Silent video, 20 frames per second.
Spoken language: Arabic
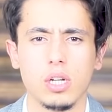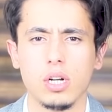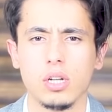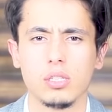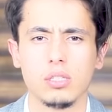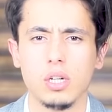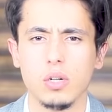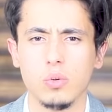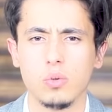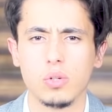
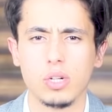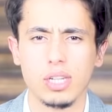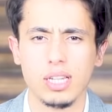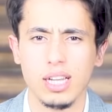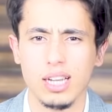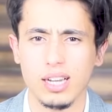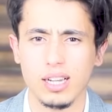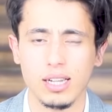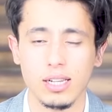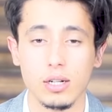يعوق
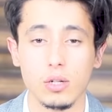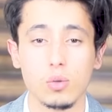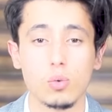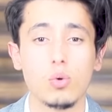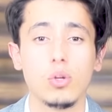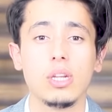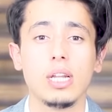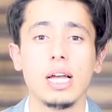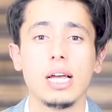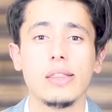إلى آخره
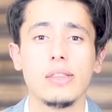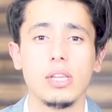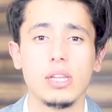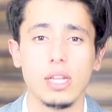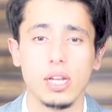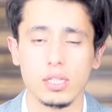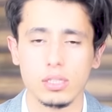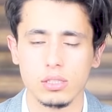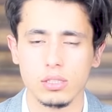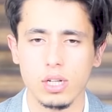كل هذه
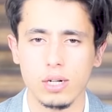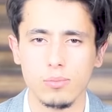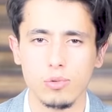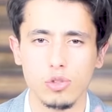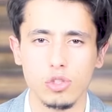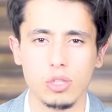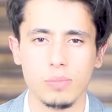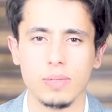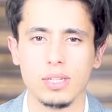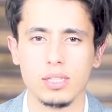الأصنام
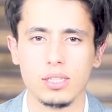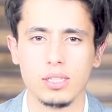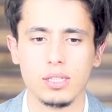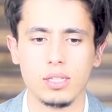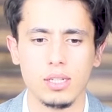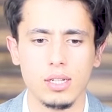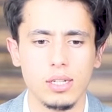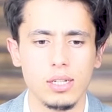هدمت